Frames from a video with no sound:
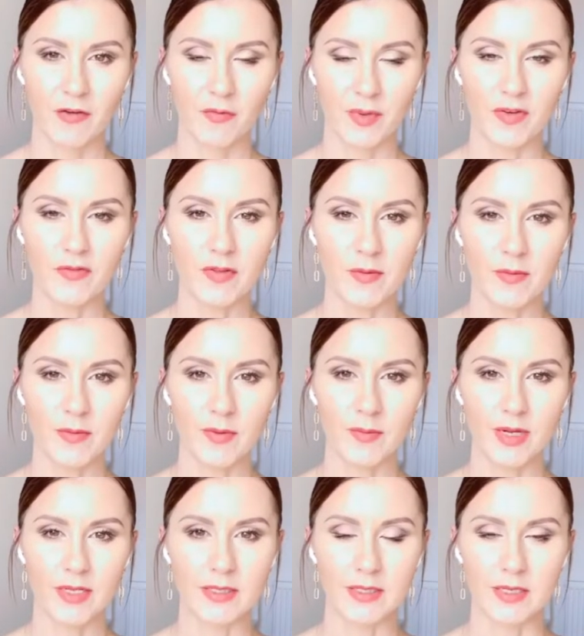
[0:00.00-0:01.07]
w pewnym
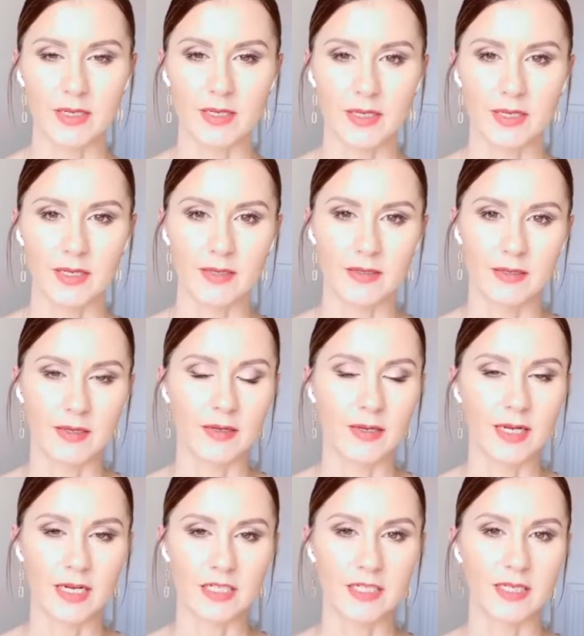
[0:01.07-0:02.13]
momencie, kiedy
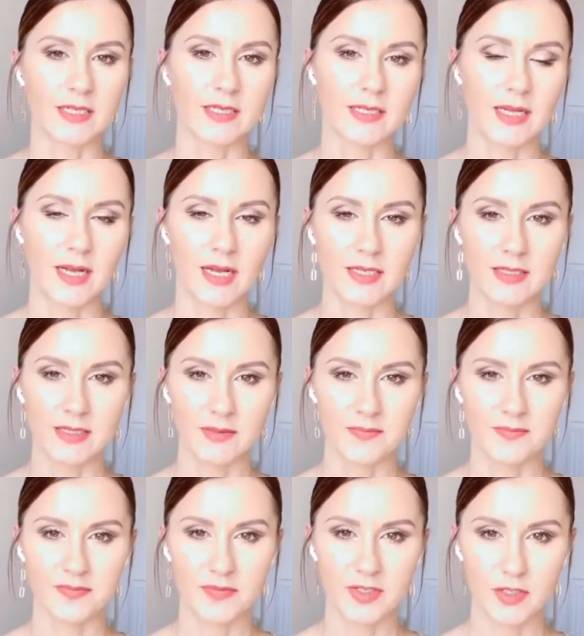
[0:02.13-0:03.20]
każda z nas
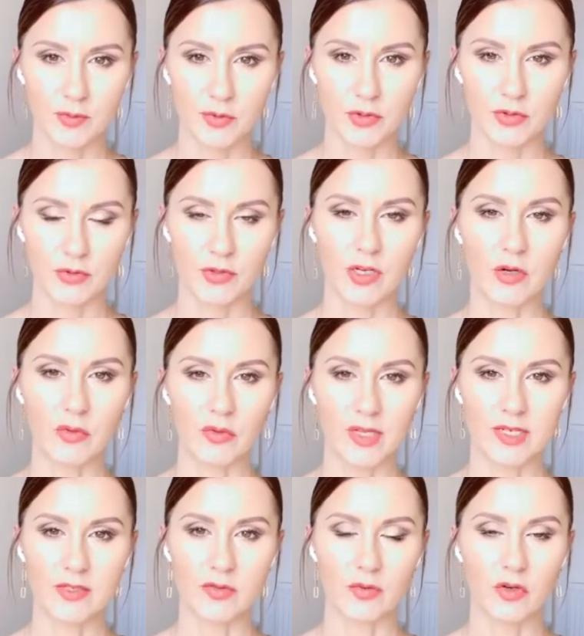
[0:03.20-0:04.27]
spośród
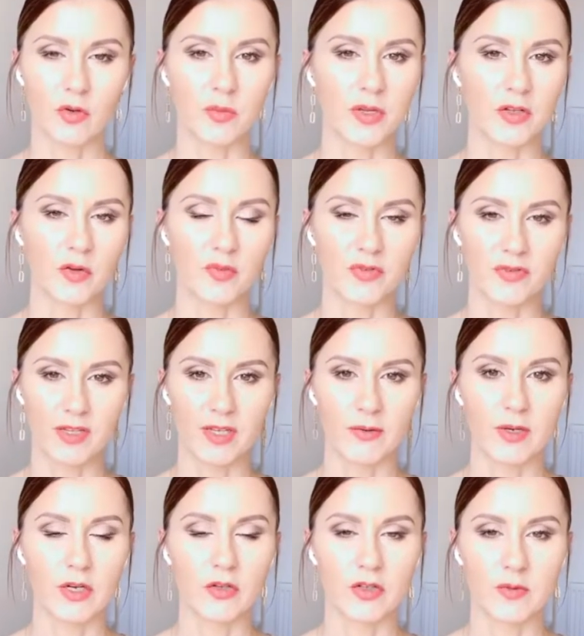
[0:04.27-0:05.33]
kilkunastu kobiet
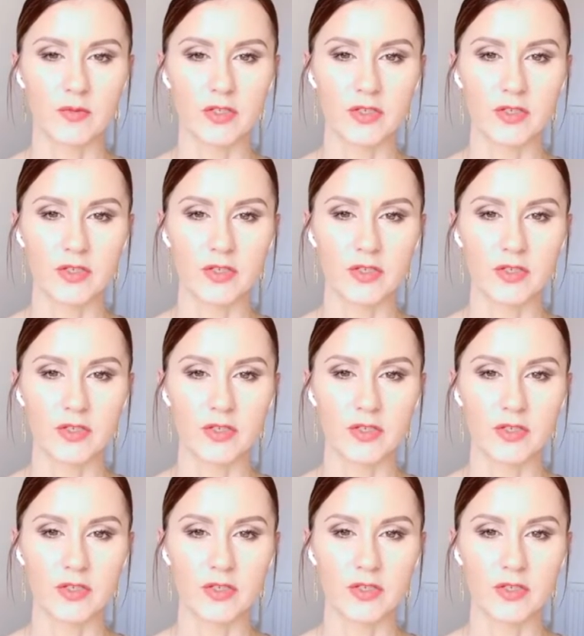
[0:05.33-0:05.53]
opowiadała o tym,